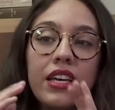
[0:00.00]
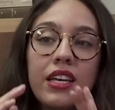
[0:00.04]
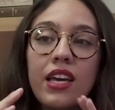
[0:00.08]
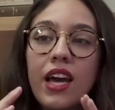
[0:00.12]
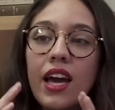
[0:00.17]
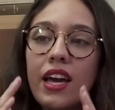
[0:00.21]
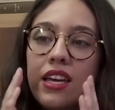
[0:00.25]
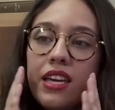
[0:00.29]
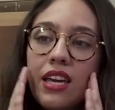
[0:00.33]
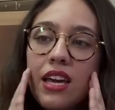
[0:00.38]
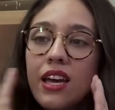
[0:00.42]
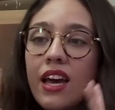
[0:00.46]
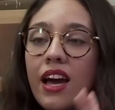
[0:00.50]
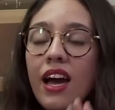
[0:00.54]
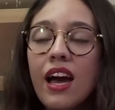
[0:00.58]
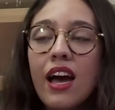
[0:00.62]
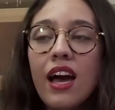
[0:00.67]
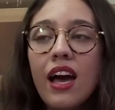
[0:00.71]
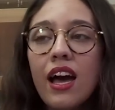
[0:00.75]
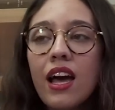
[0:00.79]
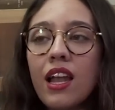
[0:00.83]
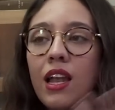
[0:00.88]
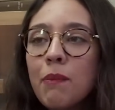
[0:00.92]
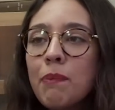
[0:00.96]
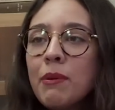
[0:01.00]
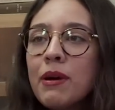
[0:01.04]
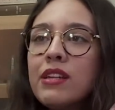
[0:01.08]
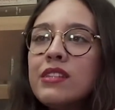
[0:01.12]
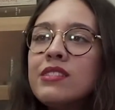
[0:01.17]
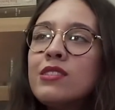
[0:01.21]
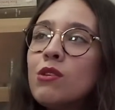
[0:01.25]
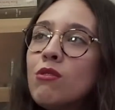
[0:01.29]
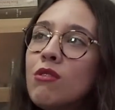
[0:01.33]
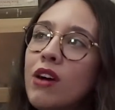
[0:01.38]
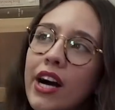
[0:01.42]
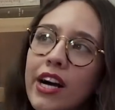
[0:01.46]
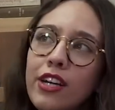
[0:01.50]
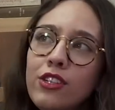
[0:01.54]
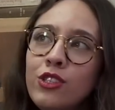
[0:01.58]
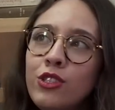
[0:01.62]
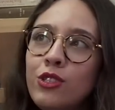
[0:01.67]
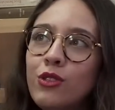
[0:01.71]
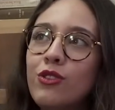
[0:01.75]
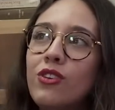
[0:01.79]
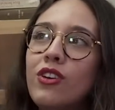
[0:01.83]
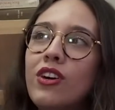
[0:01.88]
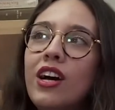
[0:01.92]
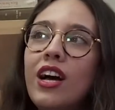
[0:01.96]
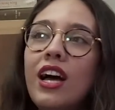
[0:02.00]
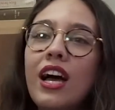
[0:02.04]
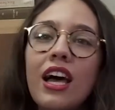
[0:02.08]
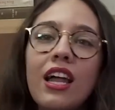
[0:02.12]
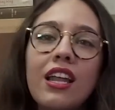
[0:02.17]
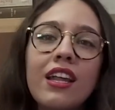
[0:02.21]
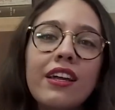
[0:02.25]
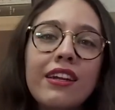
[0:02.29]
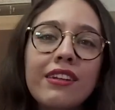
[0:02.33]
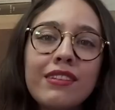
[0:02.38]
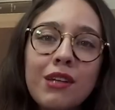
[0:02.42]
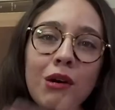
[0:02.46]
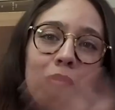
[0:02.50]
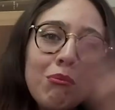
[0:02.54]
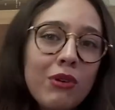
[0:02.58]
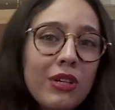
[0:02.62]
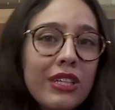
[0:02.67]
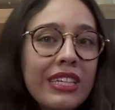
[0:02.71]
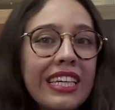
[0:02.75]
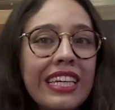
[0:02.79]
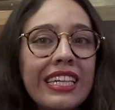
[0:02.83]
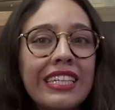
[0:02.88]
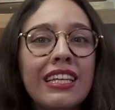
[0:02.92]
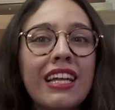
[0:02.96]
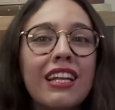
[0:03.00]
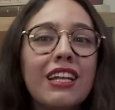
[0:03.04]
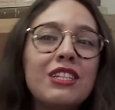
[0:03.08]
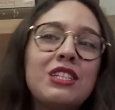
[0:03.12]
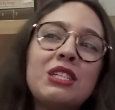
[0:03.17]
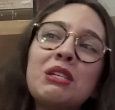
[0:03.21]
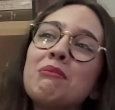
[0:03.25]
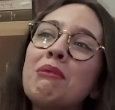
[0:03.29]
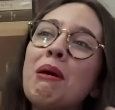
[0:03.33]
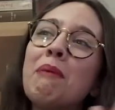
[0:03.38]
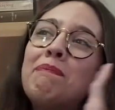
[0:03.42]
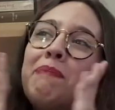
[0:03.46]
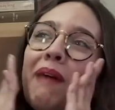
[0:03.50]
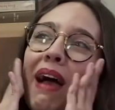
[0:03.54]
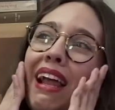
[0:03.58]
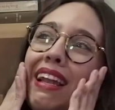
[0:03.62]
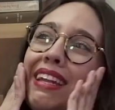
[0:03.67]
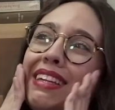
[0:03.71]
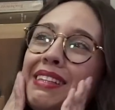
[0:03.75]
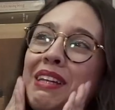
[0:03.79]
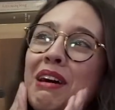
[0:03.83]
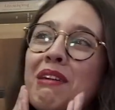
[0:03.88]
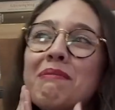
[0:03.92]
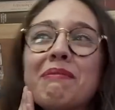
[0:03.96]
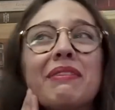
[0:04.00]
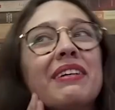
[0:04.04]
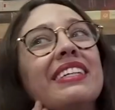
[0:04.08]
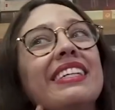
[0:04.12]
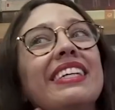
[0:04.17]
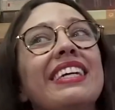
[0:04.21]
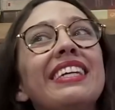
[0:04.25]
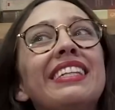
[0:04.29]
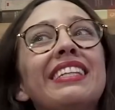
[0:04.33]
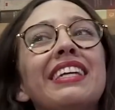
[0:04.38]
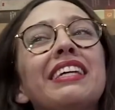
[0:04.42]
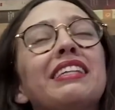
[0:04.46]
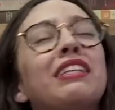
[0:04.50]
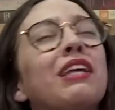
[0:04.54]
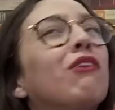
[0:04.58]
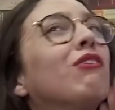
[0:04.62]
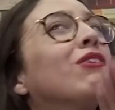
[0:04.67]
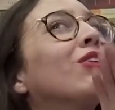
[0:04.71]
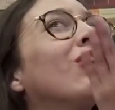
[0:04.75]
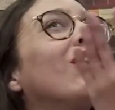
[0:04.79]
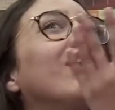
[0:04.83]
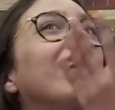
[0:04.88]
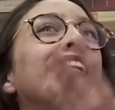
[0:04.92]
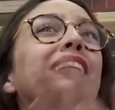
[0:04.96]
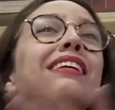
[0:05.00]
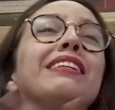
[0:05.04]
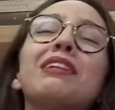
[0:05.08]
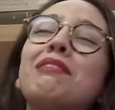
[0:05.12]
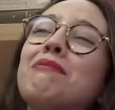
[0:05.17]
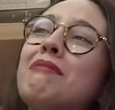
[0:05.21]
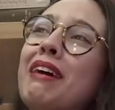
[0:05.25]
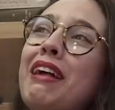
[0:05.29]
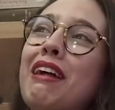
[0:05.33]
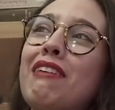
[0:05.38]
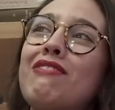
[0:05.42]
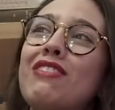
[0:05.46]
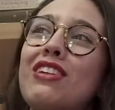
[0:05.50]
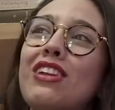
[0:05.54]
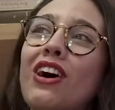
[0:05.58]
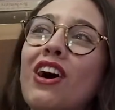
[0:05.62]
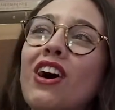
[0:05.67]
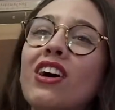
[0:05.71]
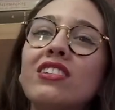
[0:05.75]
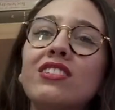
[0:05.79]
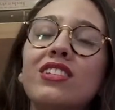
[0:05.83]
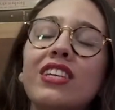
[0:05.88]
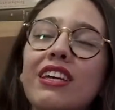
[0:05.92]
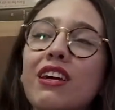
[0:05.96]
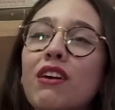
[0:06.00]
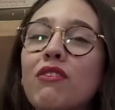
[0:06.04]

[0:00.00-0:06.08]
E aí, ela parecia um anjo. Ela era tão bonita, ela tinha uma pele tão bonita e tão loira e tão maravilhosa.